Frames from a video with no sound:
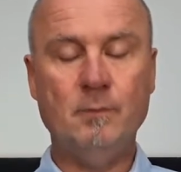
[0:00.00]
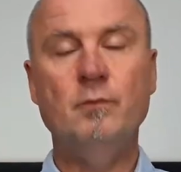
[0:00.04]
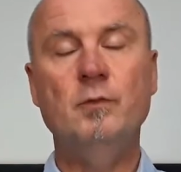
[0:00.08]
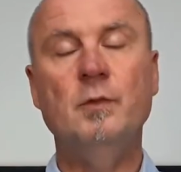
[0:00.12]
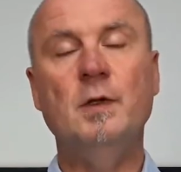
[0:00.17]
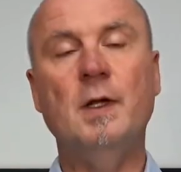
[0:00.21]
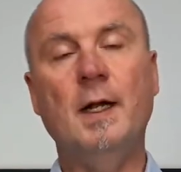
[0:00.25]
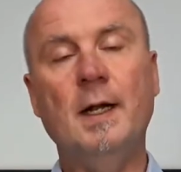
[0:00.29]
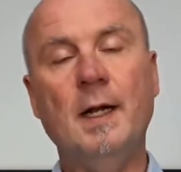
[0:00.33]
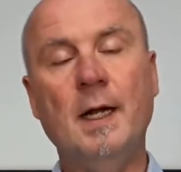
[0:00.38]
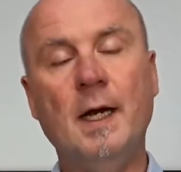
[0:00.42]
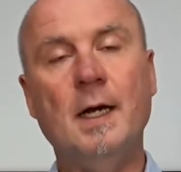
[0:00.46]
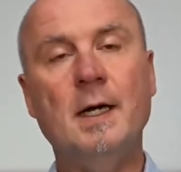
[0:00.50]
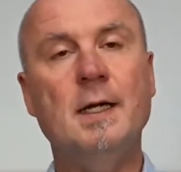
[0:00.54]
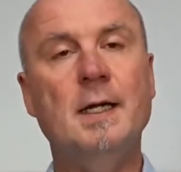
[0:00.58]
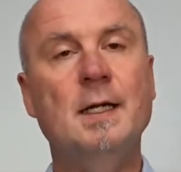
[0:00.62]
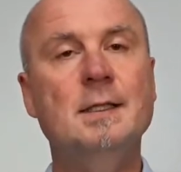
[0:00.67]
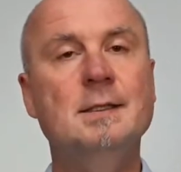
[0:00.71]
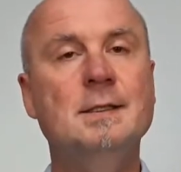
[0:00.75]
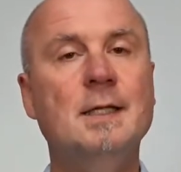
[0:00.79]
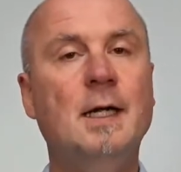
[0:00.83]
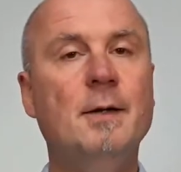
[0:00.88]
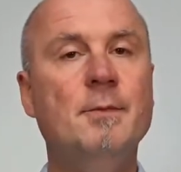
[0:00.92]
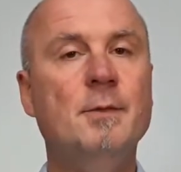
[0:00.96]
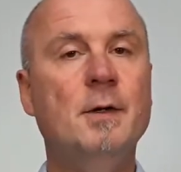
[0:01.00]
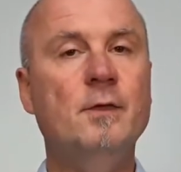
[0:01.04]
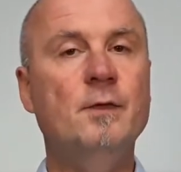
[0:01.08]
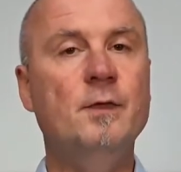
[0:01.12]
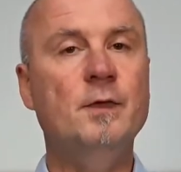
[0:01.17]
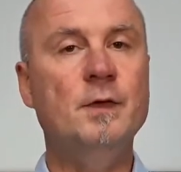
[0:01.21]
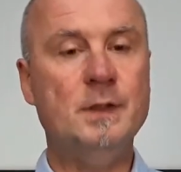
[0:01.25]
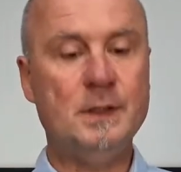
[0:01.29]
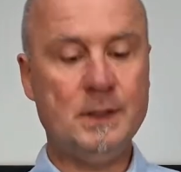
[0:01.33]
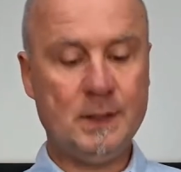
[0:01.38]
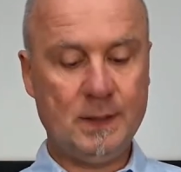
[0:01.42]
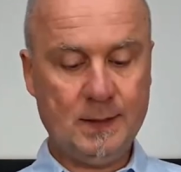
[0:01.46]
Danach erst einmal
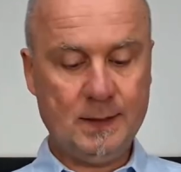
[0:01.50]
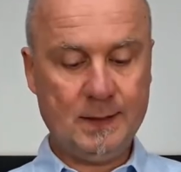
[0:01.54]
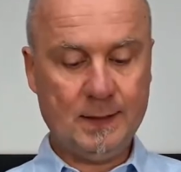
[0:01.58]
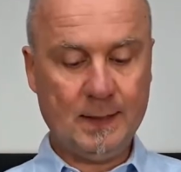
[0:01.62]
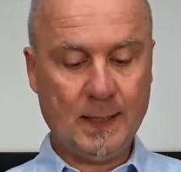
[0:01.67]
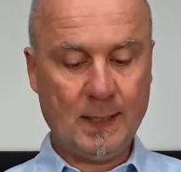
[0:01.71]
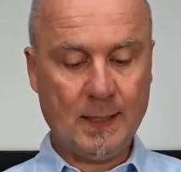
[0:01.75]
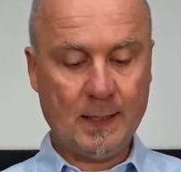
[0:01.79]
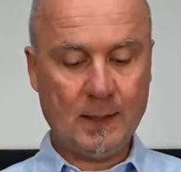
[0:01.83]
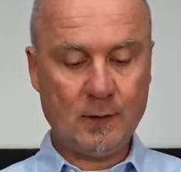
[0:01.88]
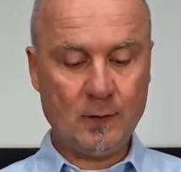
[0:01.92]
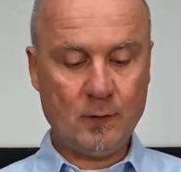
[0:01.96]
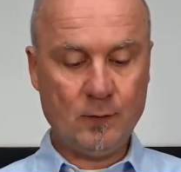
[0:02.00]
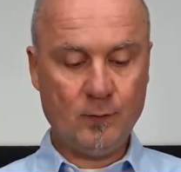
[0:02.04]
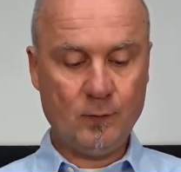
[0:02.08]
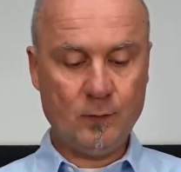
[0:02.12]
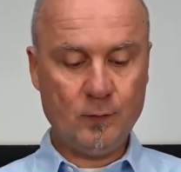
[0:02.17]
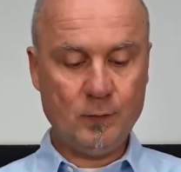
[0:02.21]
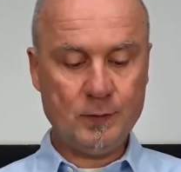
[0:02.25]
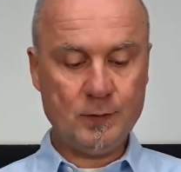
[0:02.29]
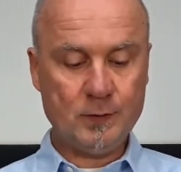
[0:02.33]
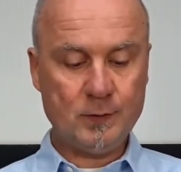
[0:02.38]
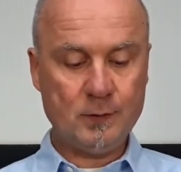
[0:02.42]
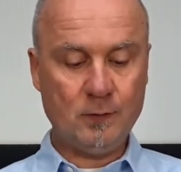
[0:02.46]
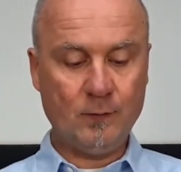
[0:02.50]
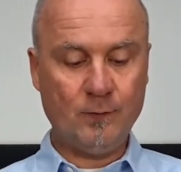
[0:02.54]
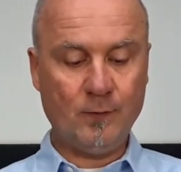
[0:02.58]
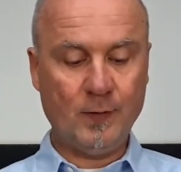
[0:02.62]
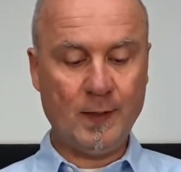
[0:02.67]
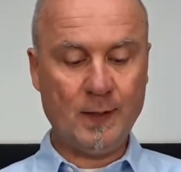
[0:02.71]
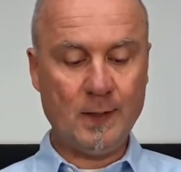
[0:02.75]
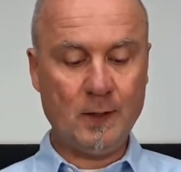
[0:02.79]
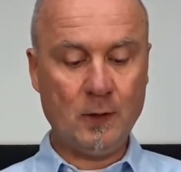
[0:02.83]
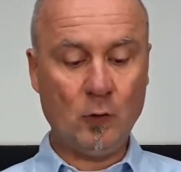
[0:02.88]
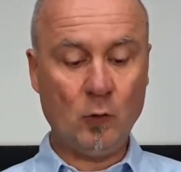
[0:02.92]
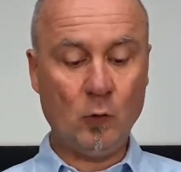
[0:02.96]
40 Jahre
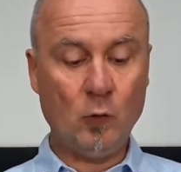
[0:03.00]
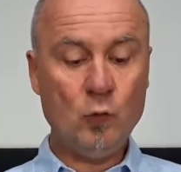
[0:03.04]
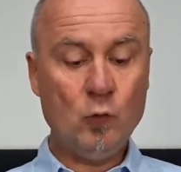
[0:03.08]
Wüstenwanderung.